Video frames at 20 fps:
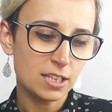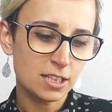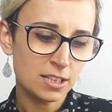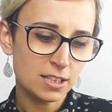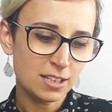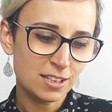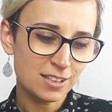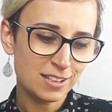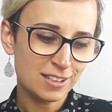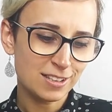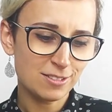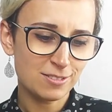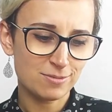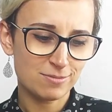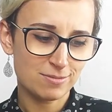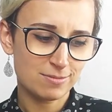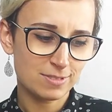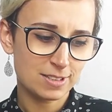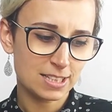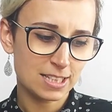i
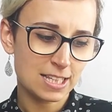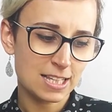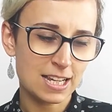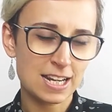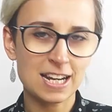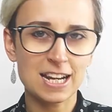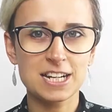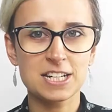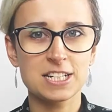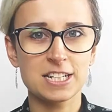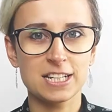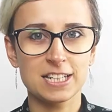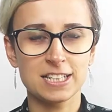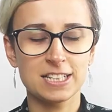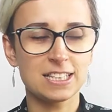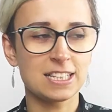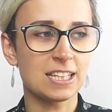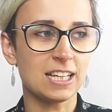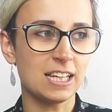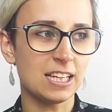
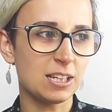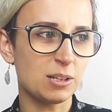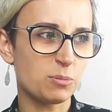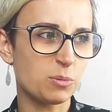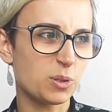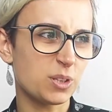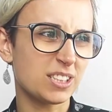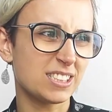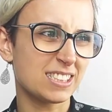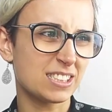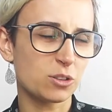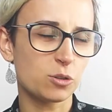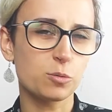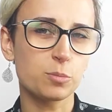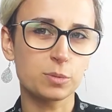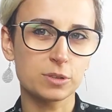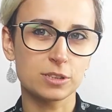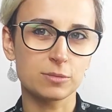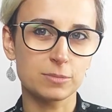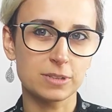raczej te moje
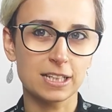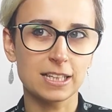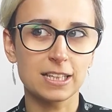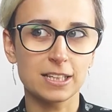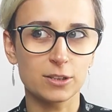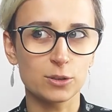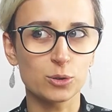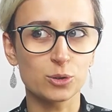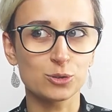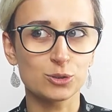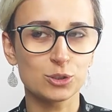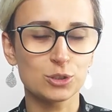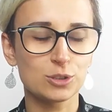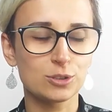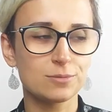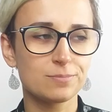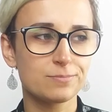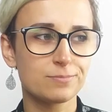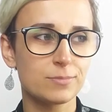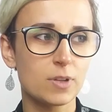zakupy są takie
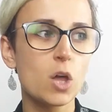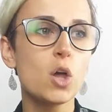dość